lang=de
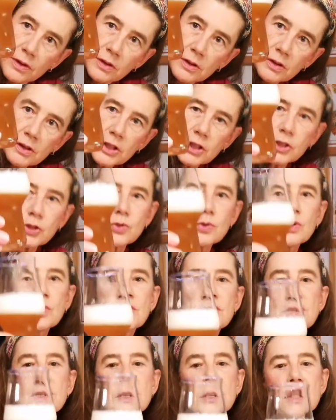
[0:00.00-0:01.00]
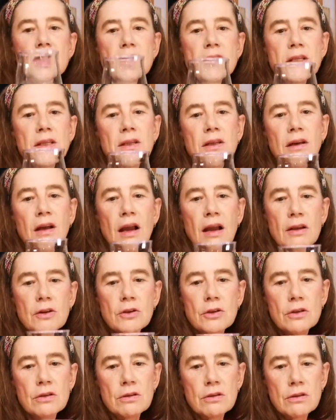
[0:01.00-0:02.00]
nicht durchsichtig,
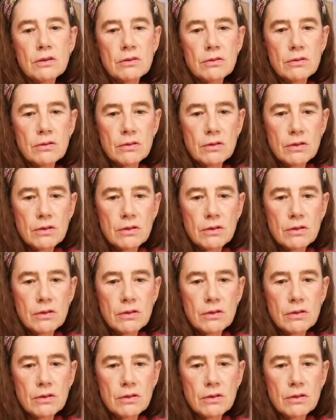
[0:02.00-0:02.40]
einen